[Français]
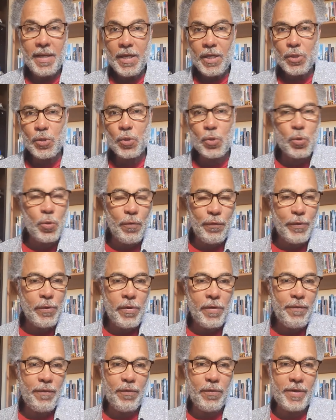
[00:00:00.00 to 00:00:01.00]

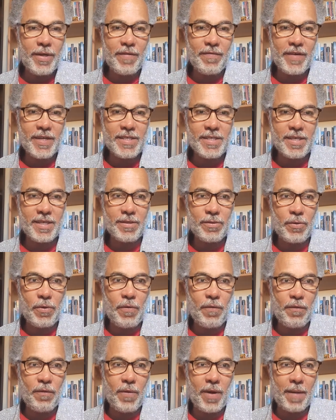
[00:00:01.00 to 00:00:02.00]
Souvenez-vous, il va dire deux
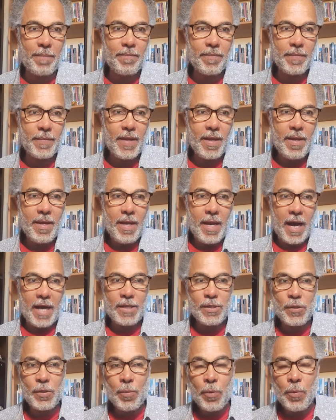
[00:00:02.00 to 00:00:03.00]
fois. À
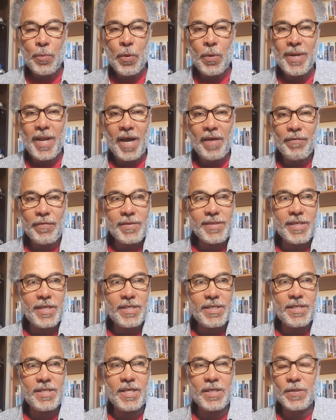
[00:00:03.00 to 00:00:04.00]
ce moment-là, vous
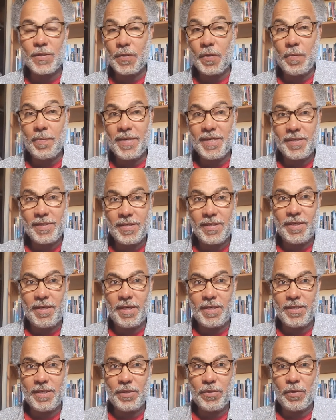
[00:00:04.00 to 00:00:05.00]
étiez sans Messie,
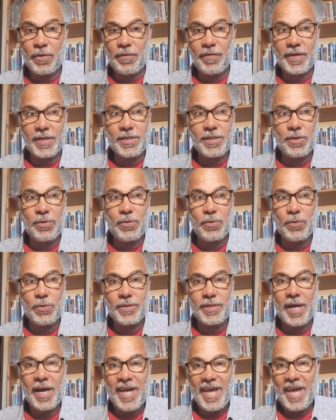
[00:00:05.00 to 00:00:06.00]
il dit dans le verset
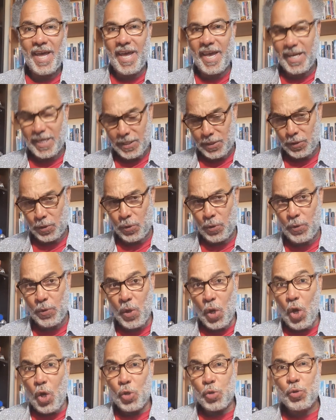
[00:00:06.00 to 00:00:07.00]
12,
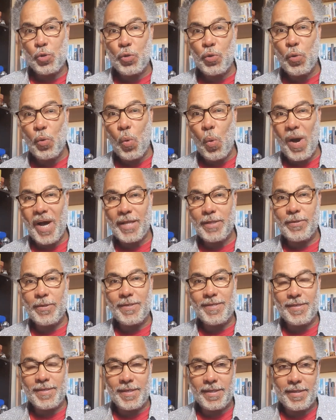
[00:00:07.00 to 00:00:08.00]
exclu du droit de
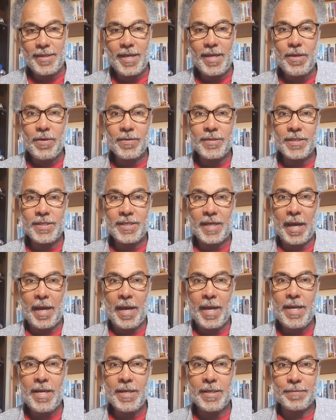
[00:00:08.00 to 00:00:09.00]
citer en
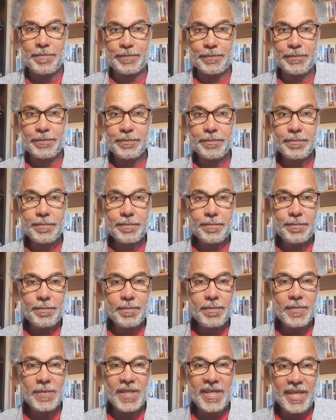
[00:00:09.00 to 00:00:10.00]
Israël,
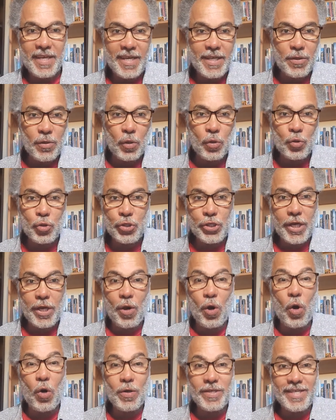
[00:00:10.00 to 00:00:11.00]

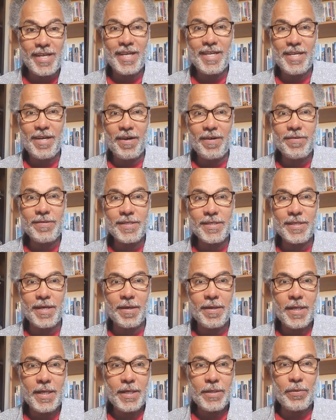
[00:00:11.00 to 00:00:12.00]
étranger aux alliances
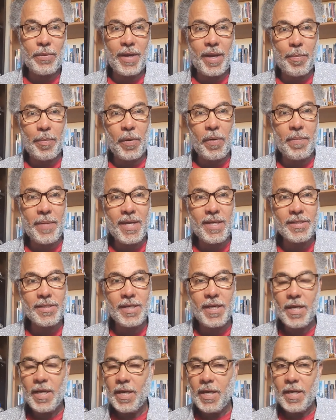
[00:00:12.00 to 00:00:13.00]
de la promesse,
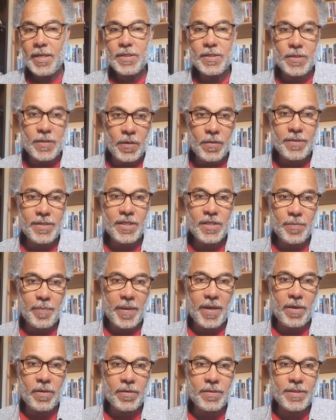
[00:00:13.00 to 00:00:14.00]
sans
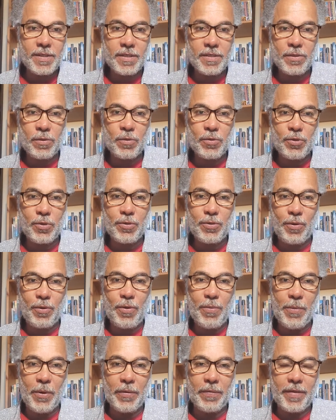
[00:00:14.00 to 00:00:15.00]
espérance et sans Dieu dans
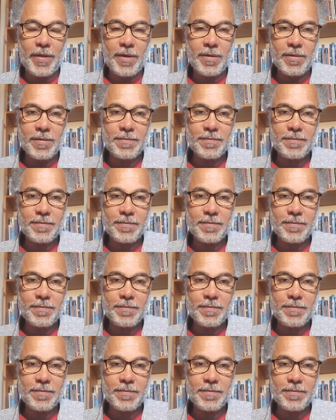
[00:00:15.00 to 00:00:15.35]
le monde.